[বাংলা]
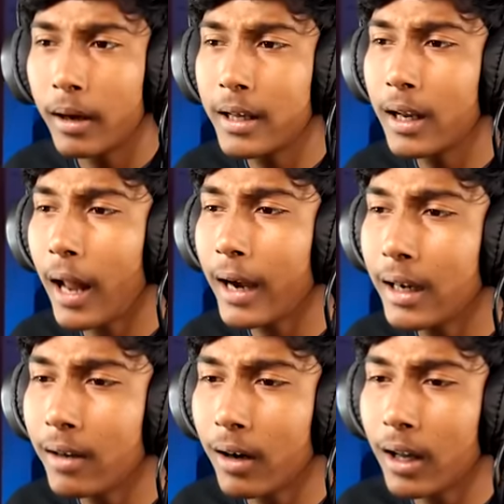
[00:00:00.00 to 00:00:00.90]
বাকি
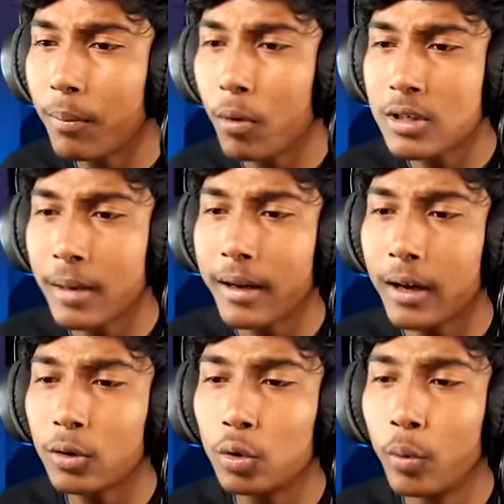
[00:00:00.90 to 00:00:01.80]
লাইটনিং বগেরা পড়ছে আমাকে
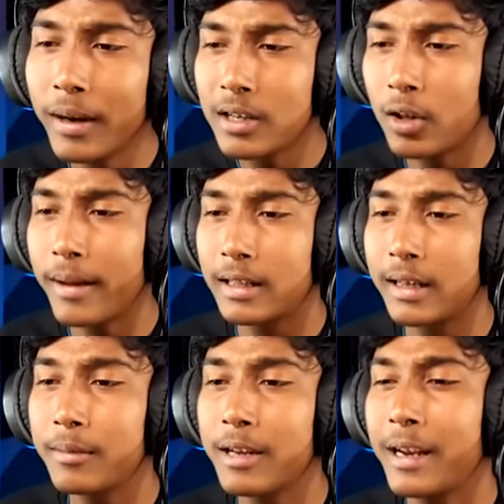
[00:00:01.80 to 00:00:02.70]
এখন দুবাই যেতে হবে আই
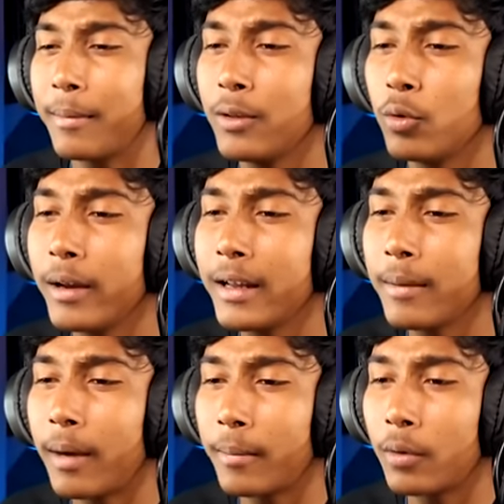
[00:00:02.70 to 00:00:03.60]
থিঙ্ক আমি জানি না ভাই দুবাই
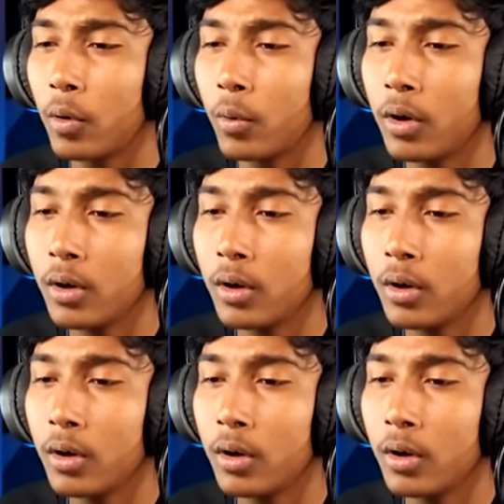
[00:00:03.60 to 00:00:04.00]
গিয়ে মারপিট করবো